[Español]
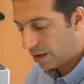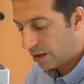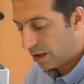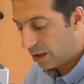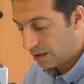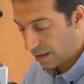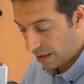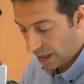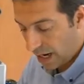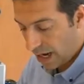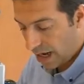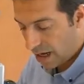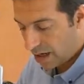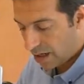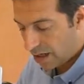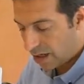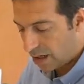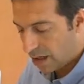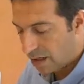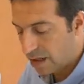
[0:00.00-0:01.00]
Y
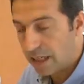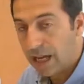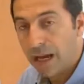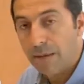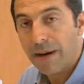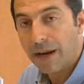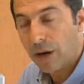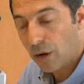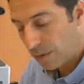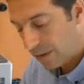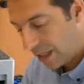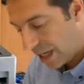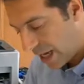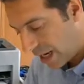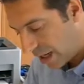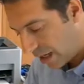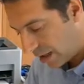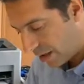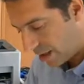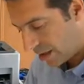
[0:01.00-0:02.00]
será, si a mano
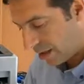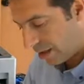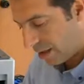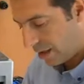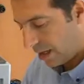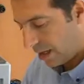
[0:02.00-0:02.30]
viene,